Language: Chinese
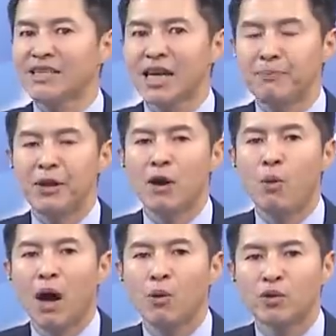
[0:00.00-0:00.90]
在一片
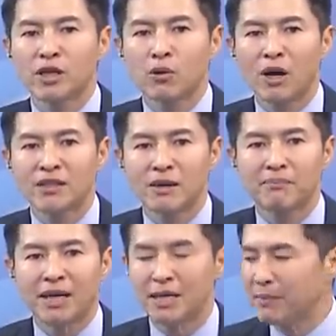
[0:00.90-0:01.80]
荒芜的光
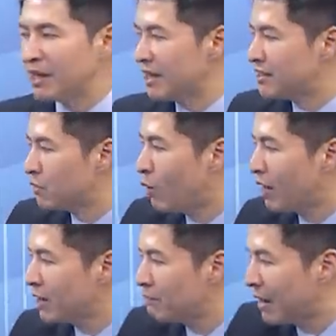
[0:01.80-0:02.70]
电板里面，已经
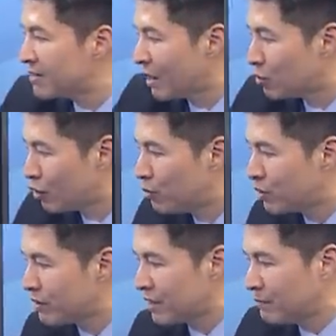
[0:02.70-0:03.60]
荒烟蔓草，全
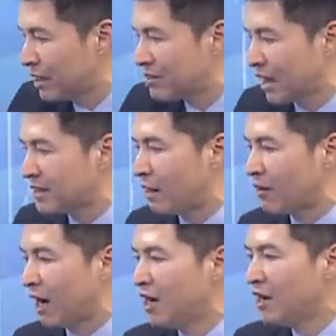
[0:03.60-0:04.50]
部都长满了杂草
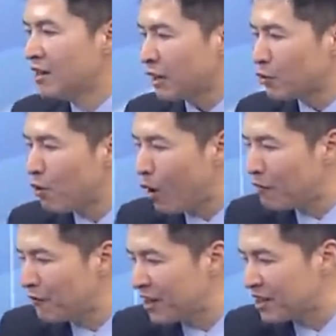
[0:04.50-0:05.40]
了。他说，
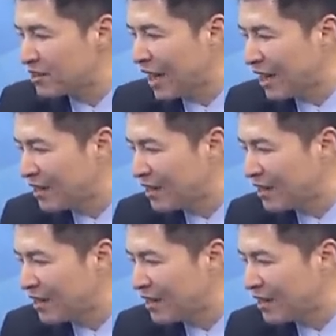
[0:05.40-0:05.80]
荒废的太